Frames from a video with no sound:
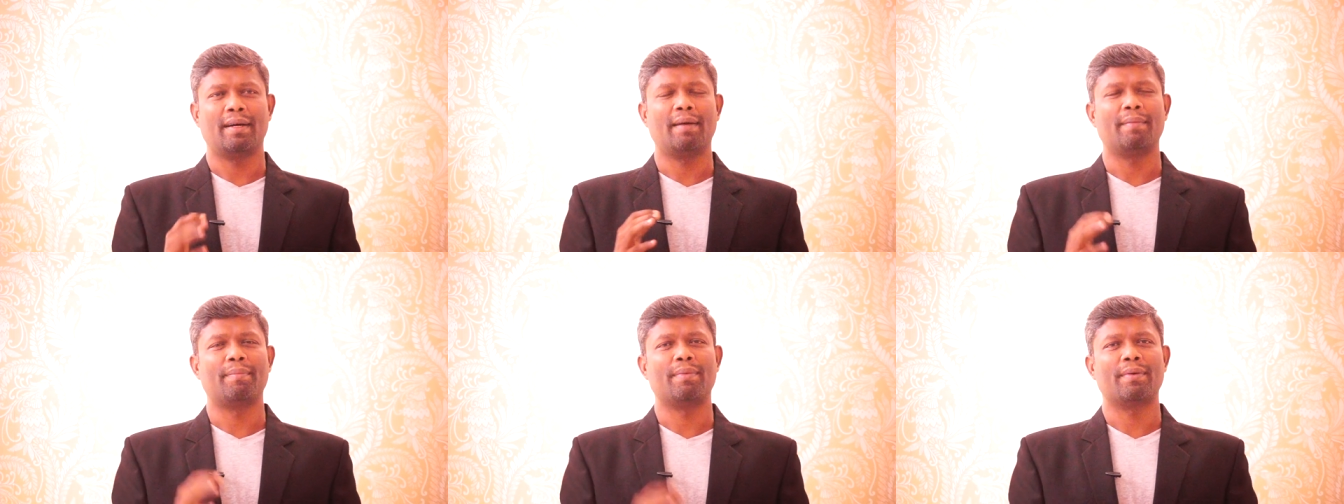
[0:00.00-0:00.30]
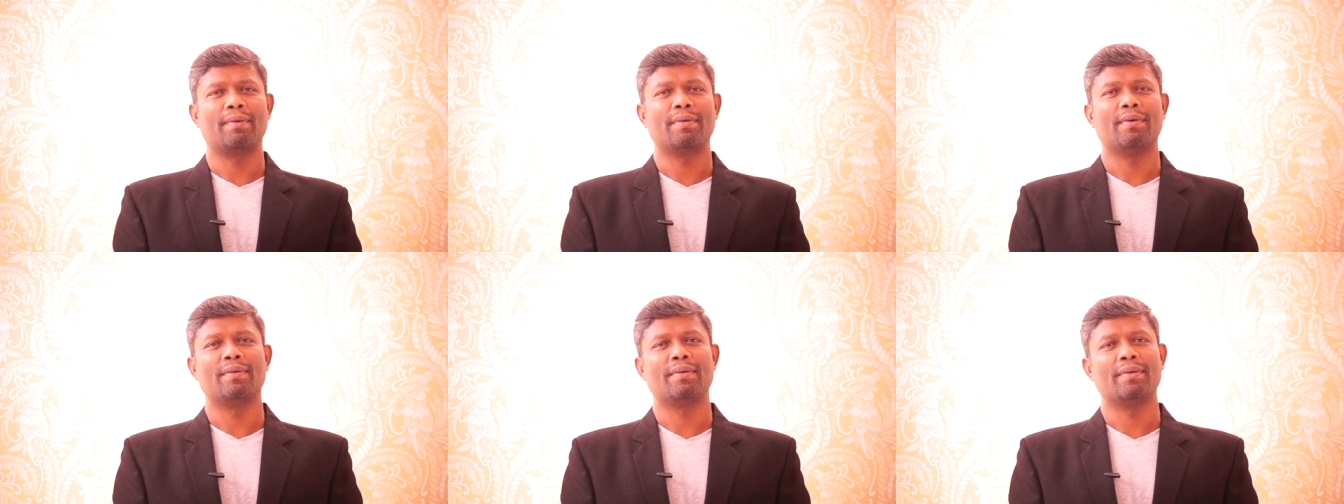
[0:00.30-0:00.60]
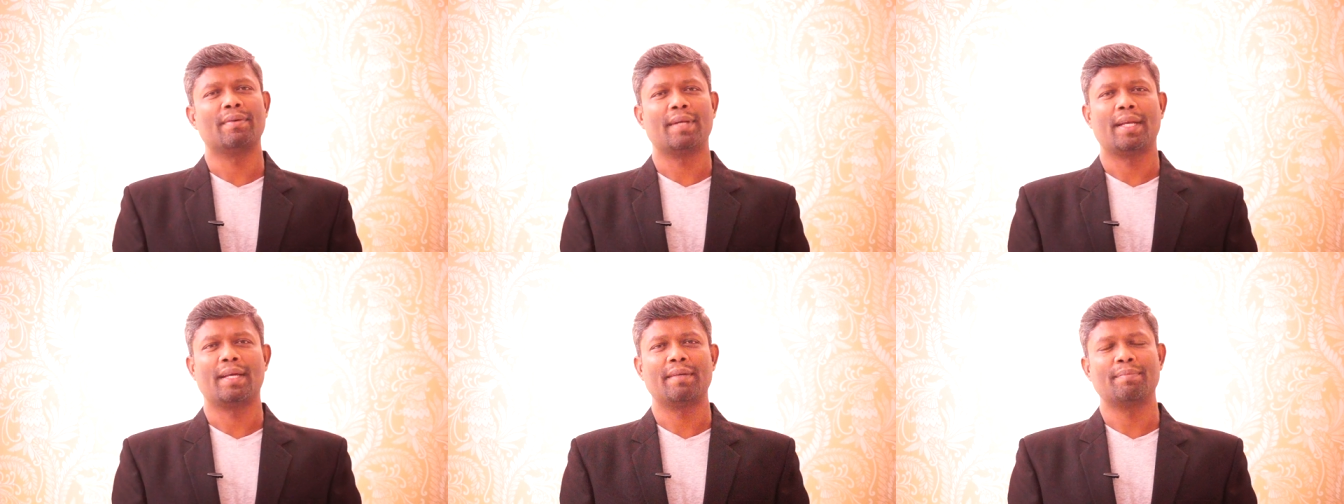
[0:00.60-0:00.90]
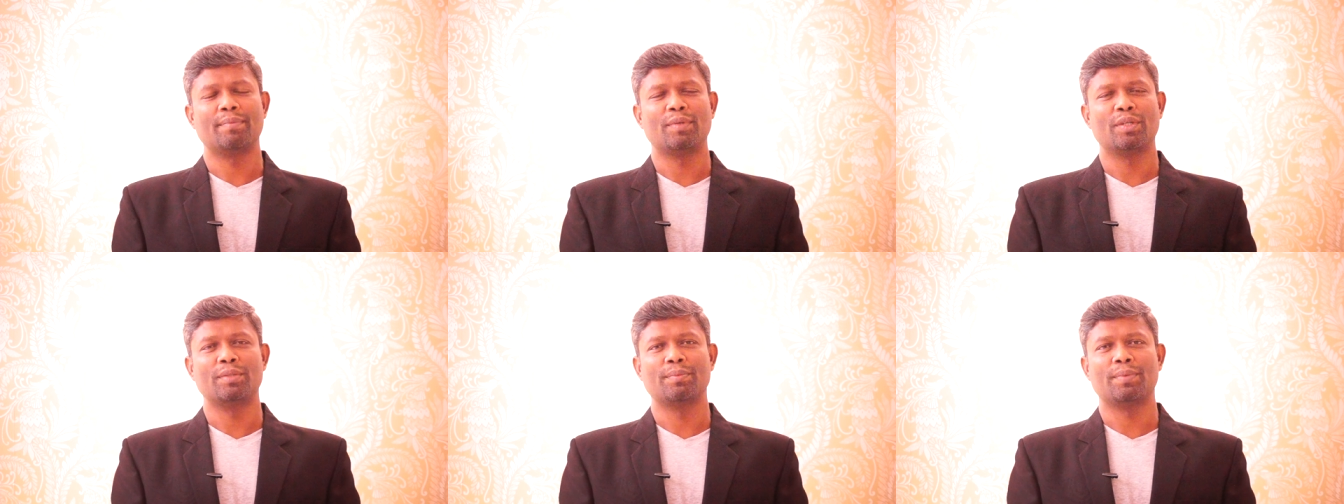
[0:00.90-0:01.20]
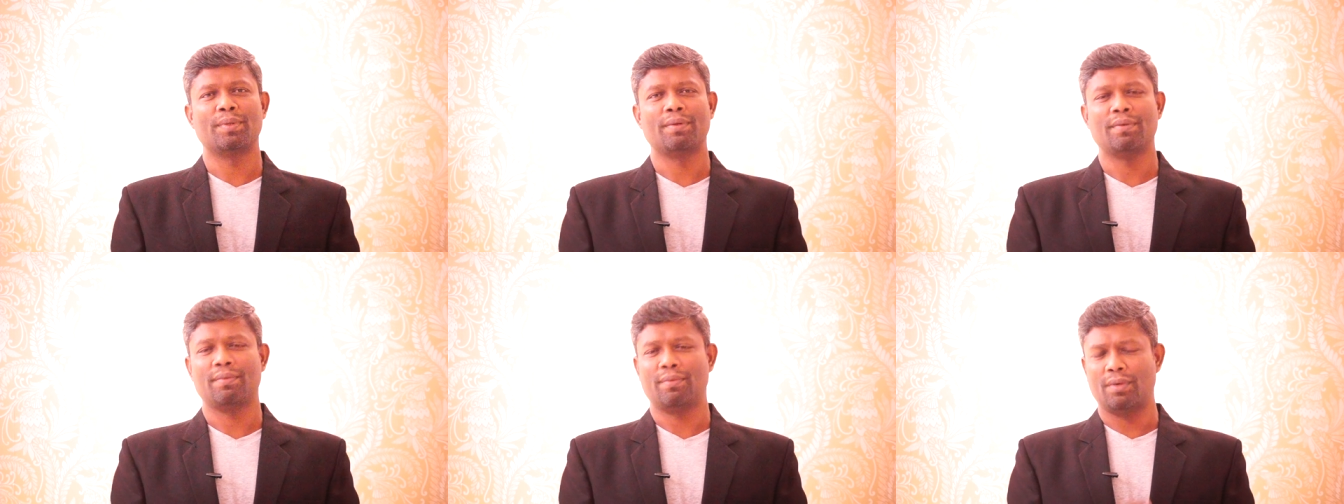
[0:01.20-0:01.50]
அப்புறம் அவங்க லைஃப் முடிஞ்சு
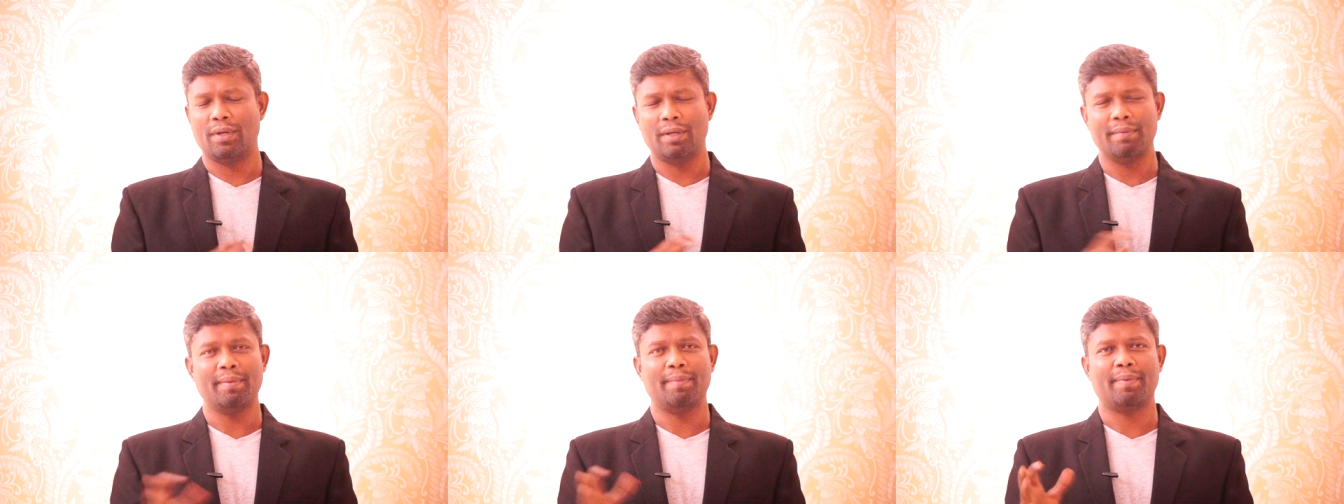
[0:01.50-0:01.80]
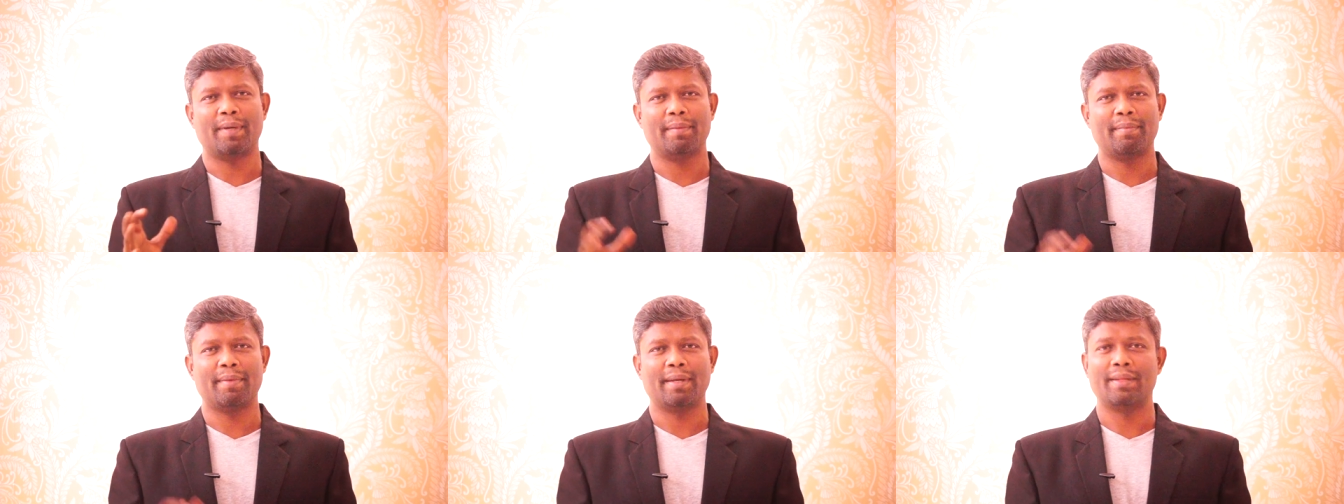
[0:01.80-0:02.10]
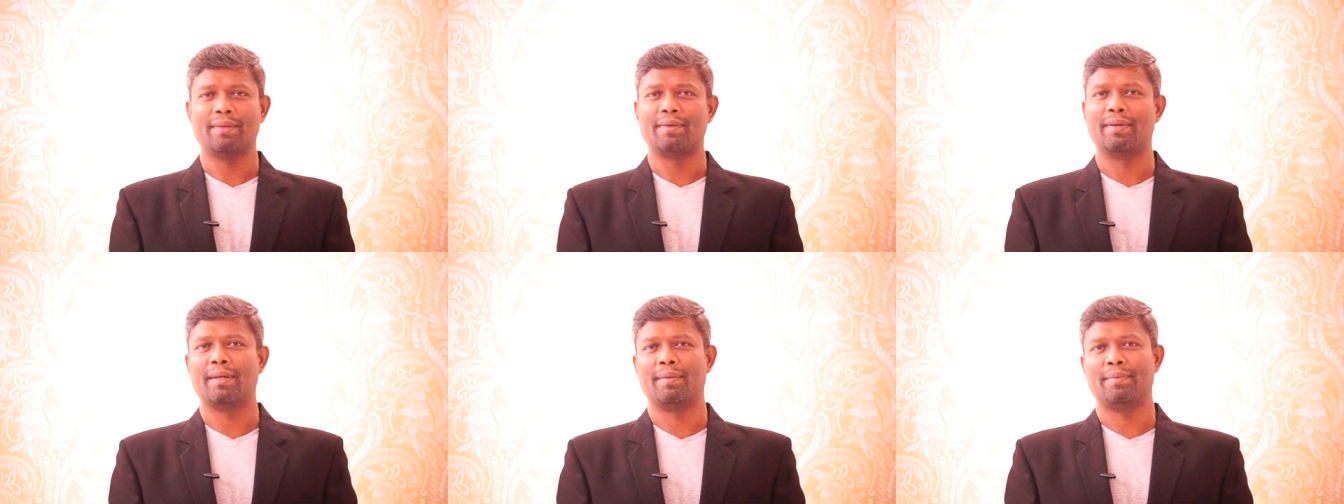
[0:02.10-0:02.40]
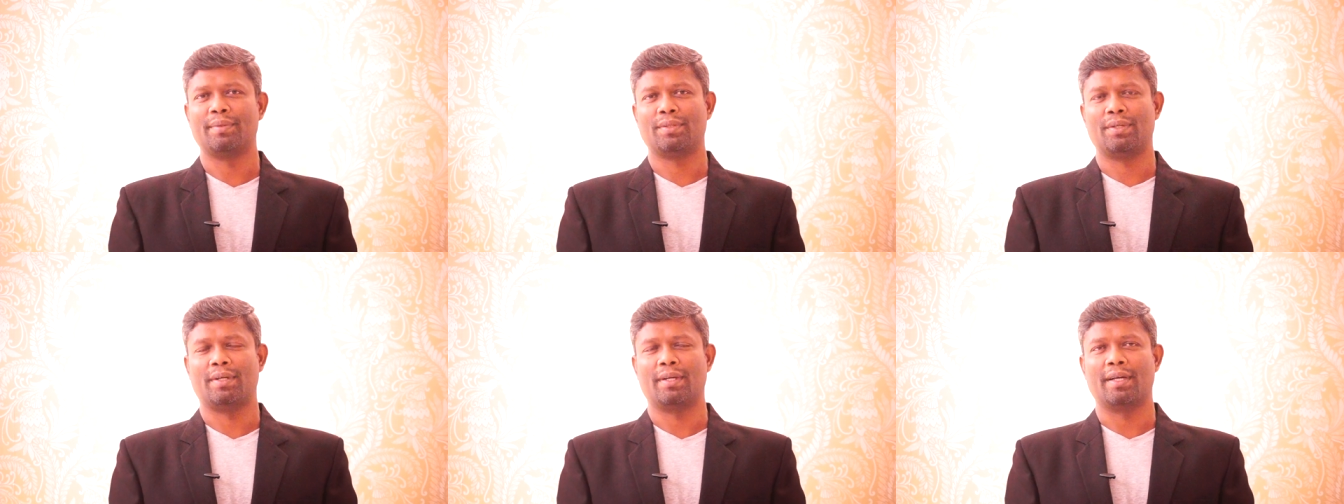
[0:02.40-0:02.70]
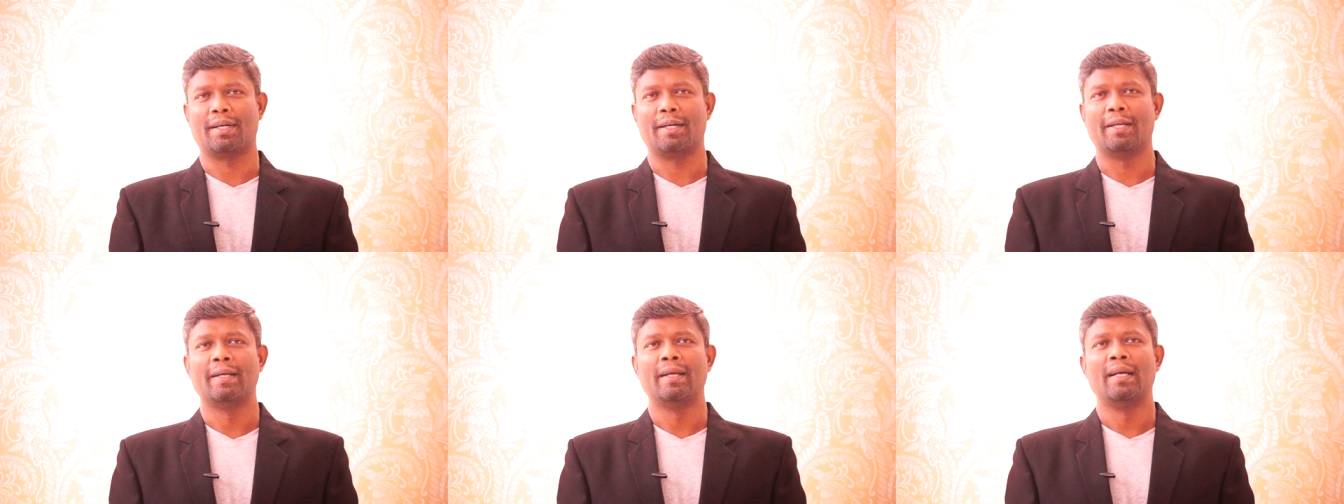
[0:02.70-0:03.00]
போயிடும் ஒன்றுமே பண்ண முடியாது அவங்களை அப்படி
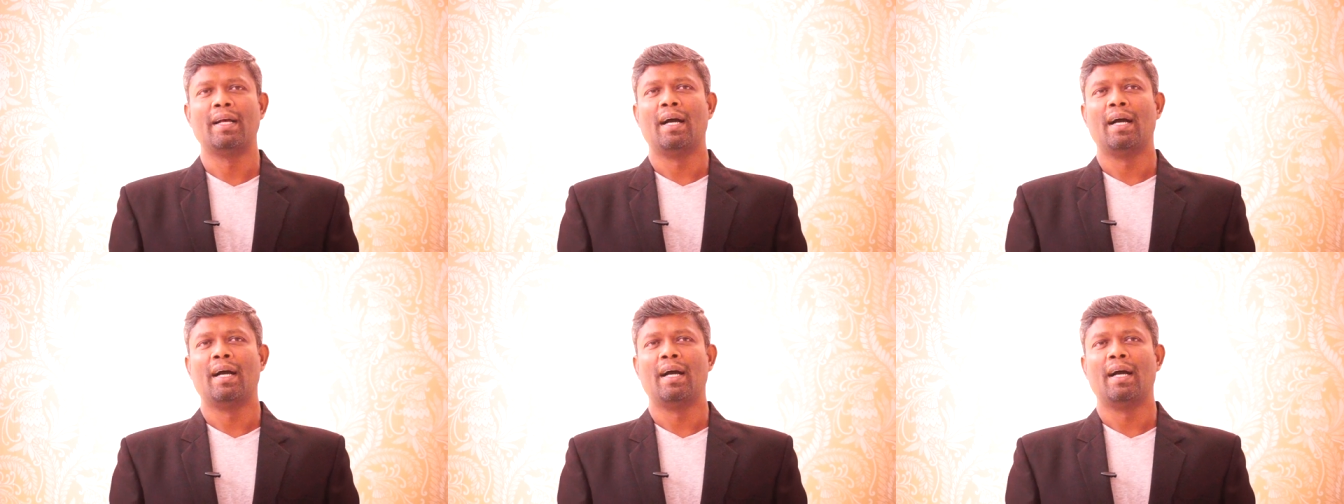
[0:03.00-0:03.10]
சொல்கிறாங்க